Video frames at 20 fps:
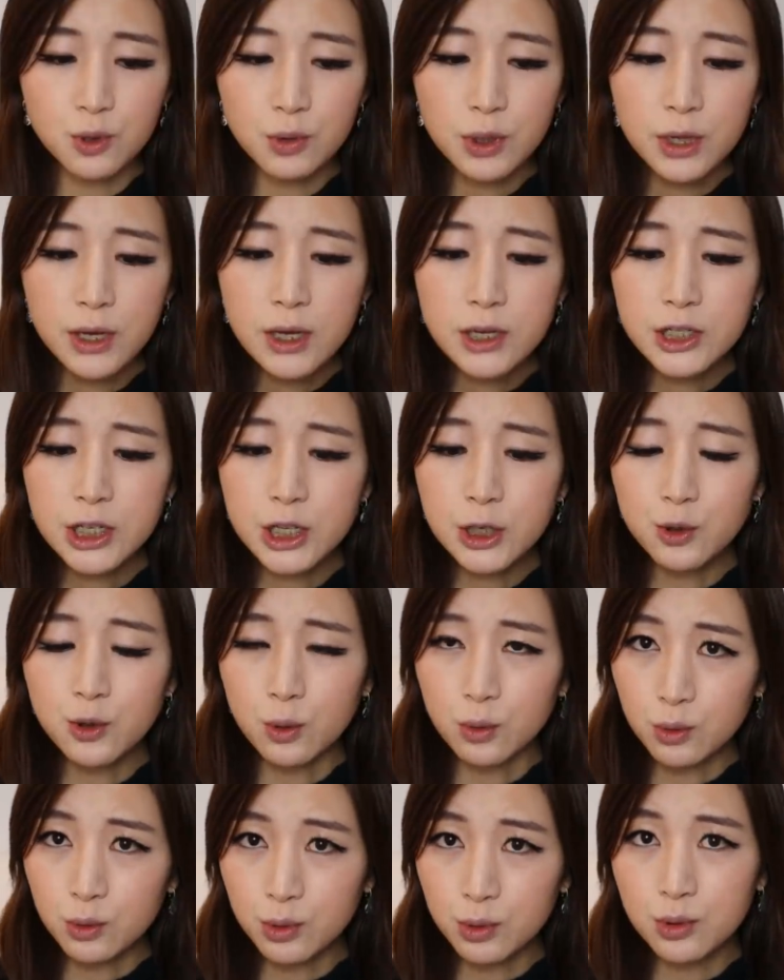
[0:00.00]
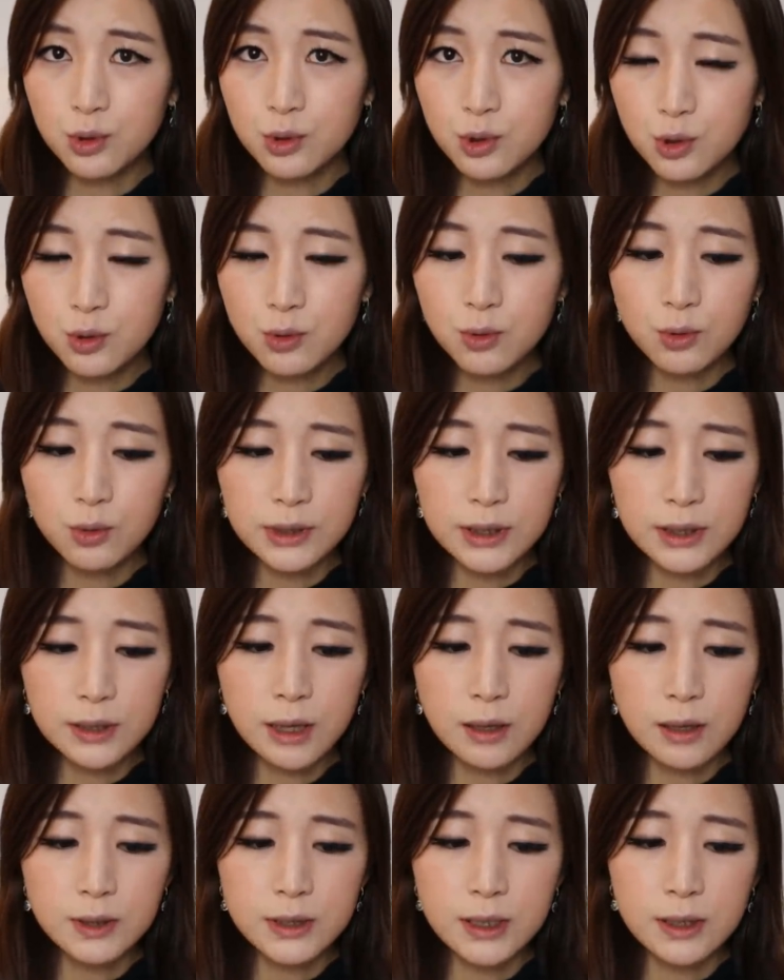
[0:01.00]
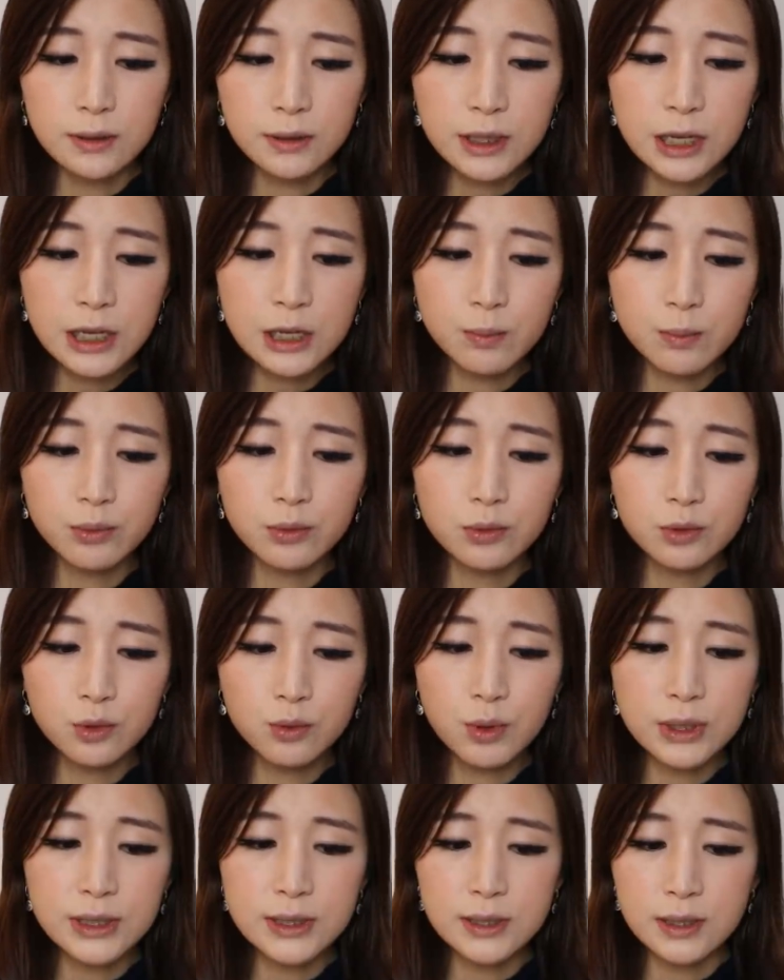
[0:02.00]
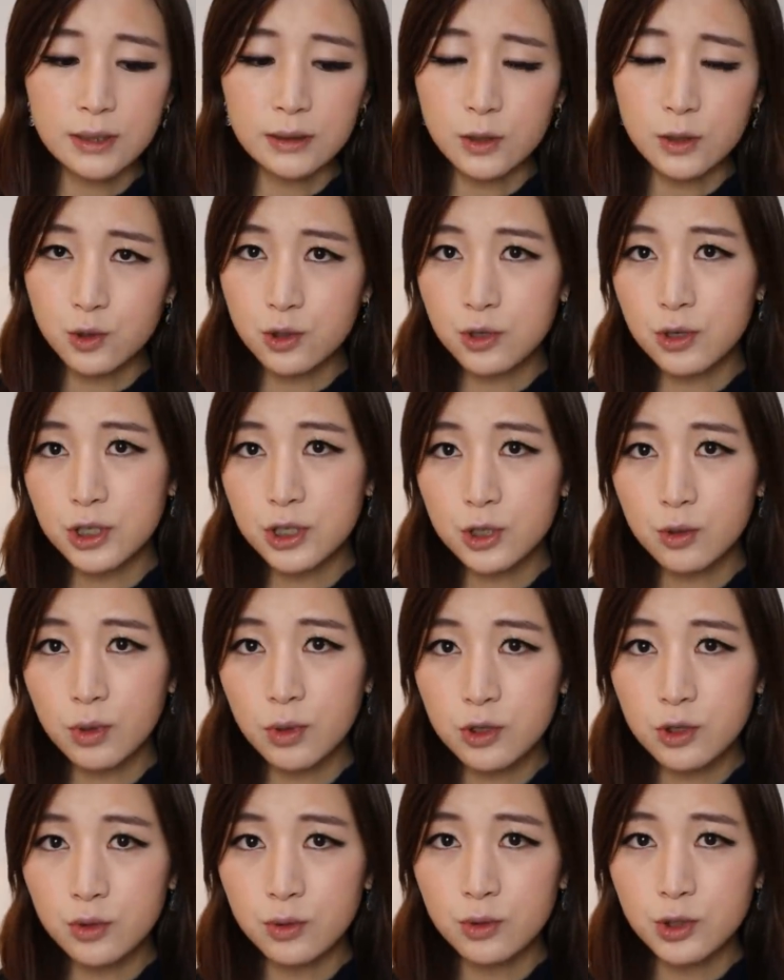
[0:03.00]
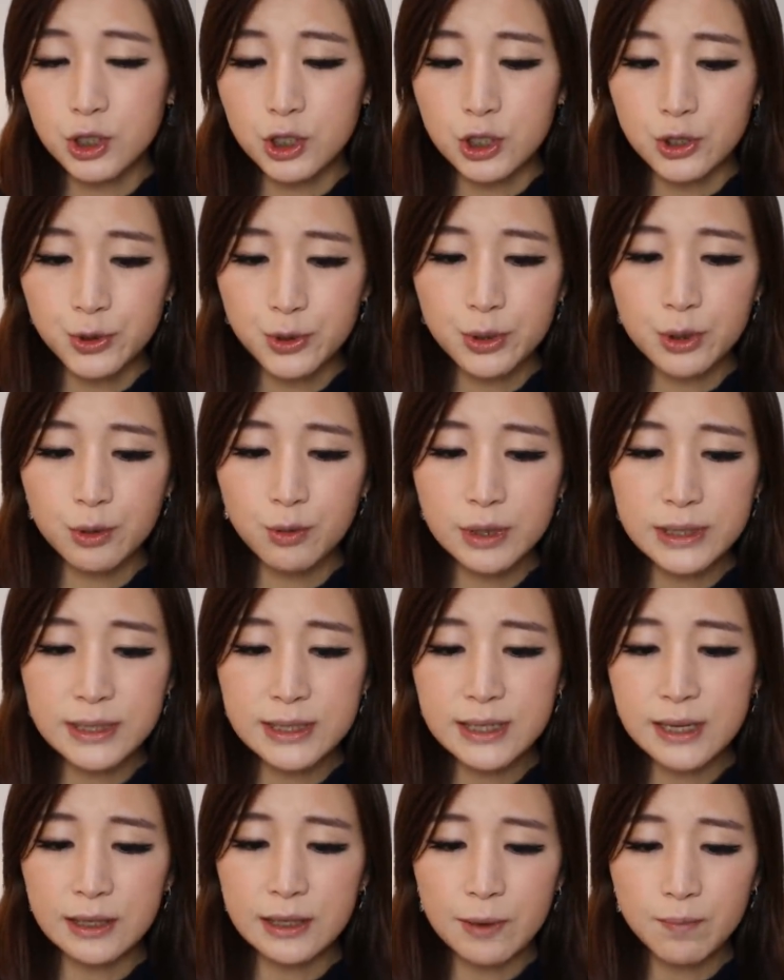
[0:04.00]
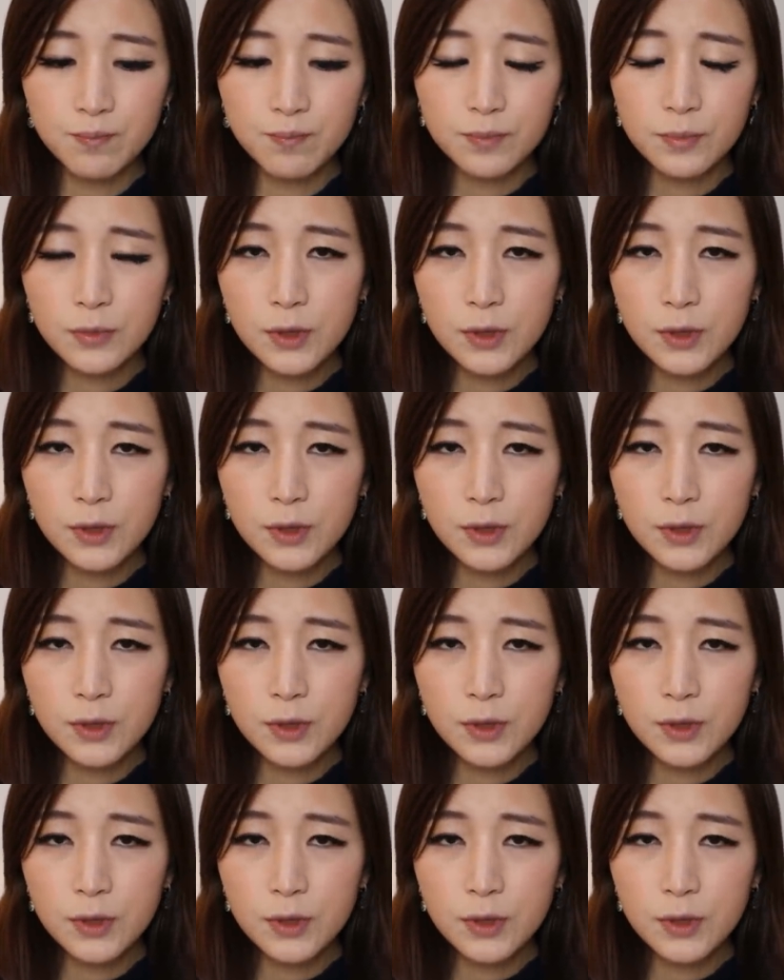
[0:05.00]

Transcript: 中，这种对于中国领导层内部断层的缺失关注是最关键的。